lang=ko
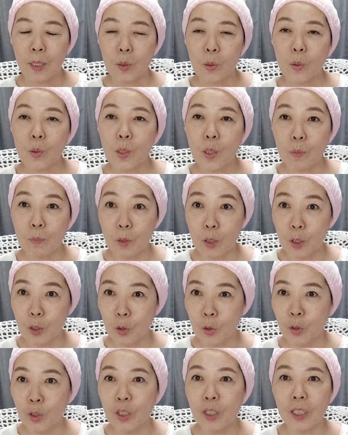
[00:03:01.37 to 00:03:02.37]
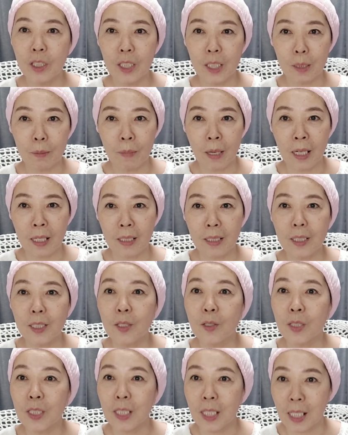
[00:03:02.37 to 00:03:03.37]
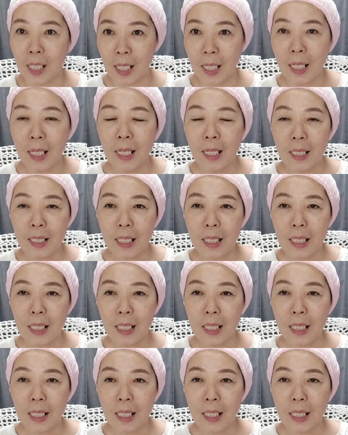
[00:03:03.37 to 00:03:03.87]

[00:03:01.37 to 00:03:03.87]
소소님들 눈을 의심하는 그런 일이